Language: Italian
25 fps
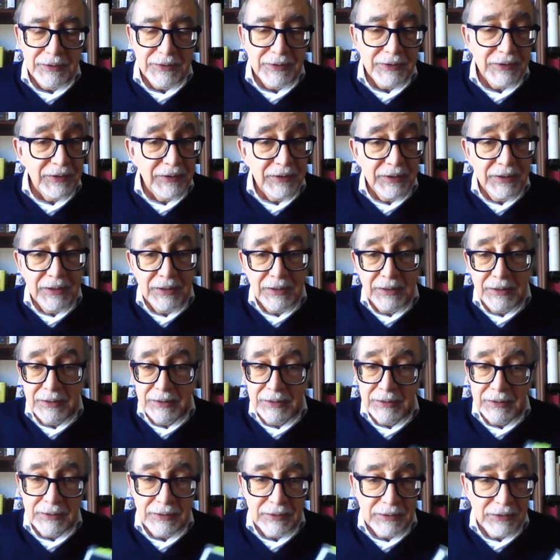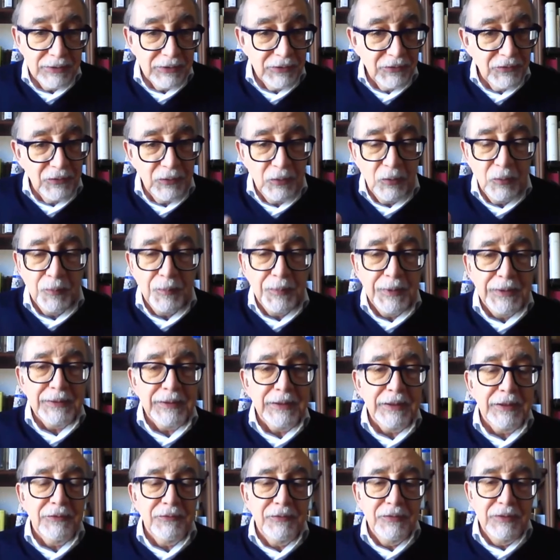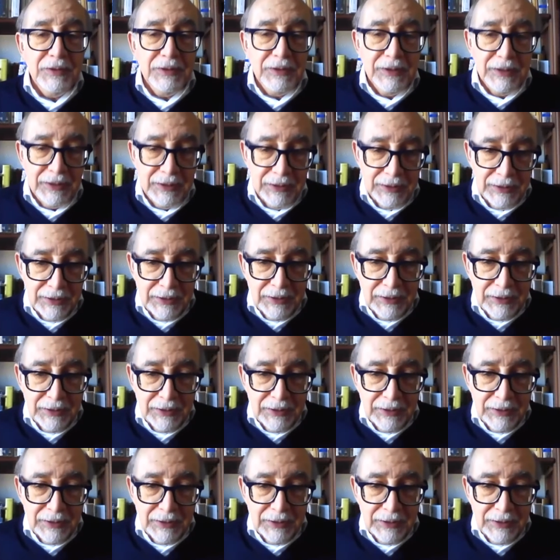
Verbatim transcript: si sia sviluppata la vita